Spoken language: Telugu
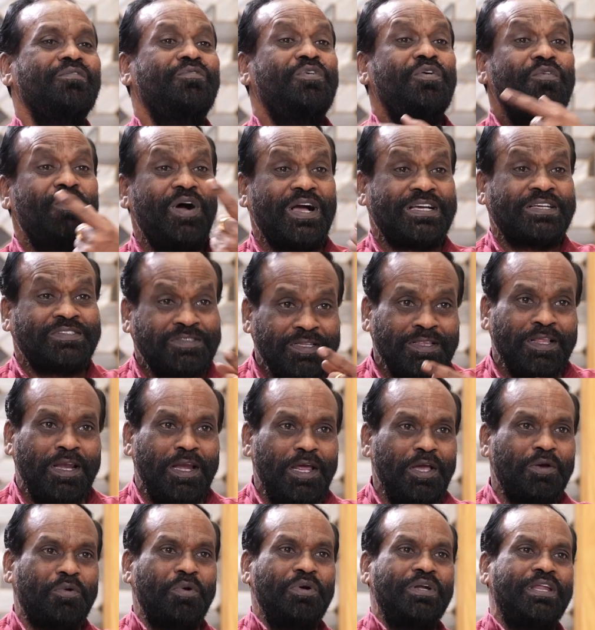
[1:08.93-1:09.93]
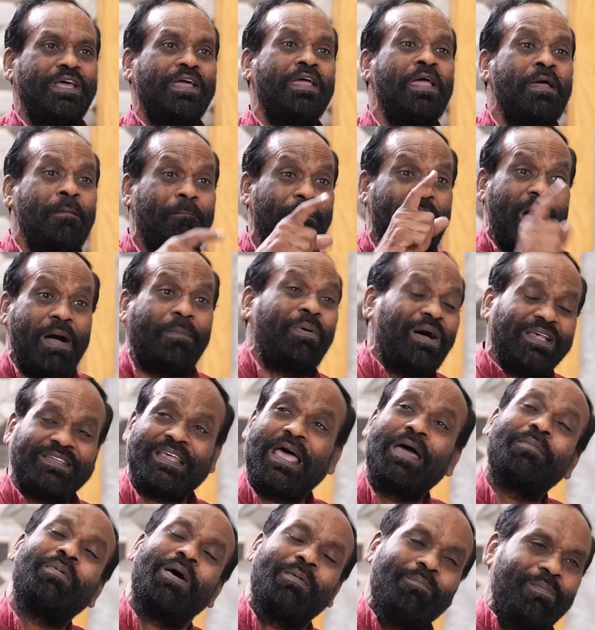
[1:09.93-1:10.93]
వివక్షత లేకుంటే
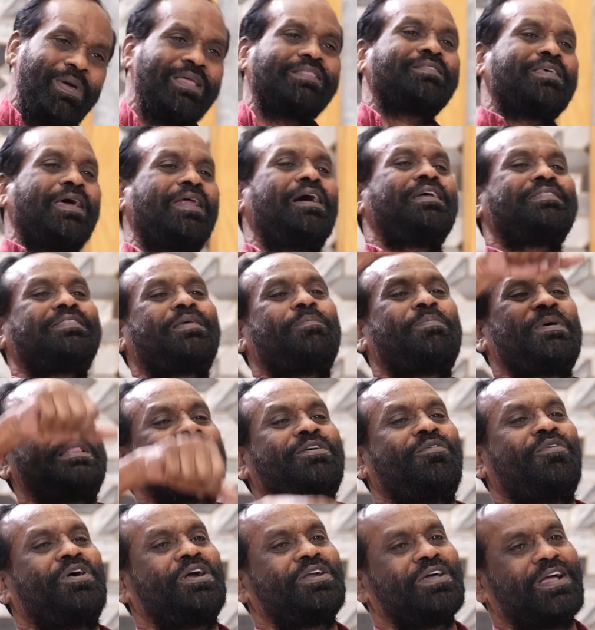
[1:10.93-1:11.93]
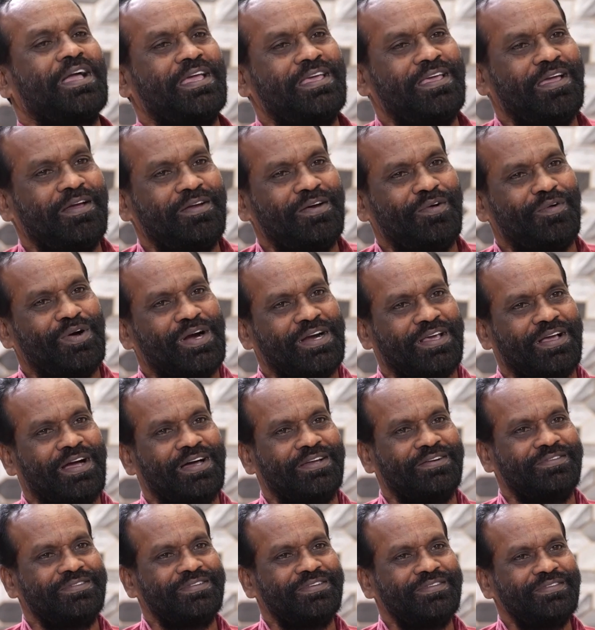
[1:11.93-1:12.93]
బాబాసాహెబ్ అంబేద్కర్ అంత పెద్దవాడు వాడు
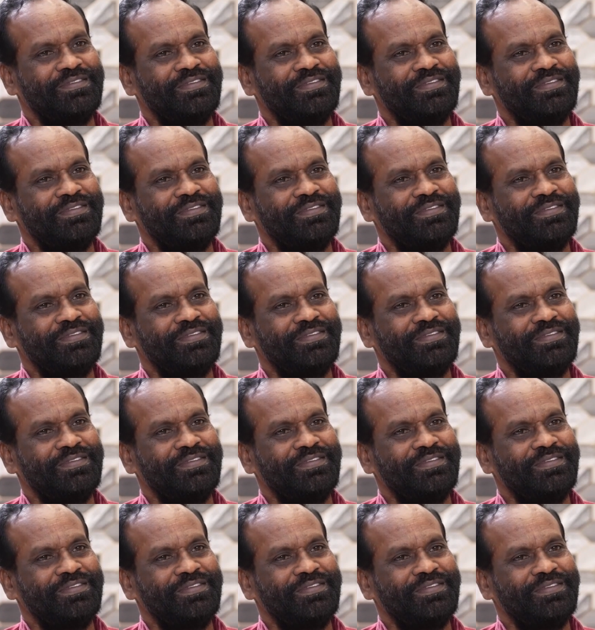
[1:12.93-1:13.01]
కాదు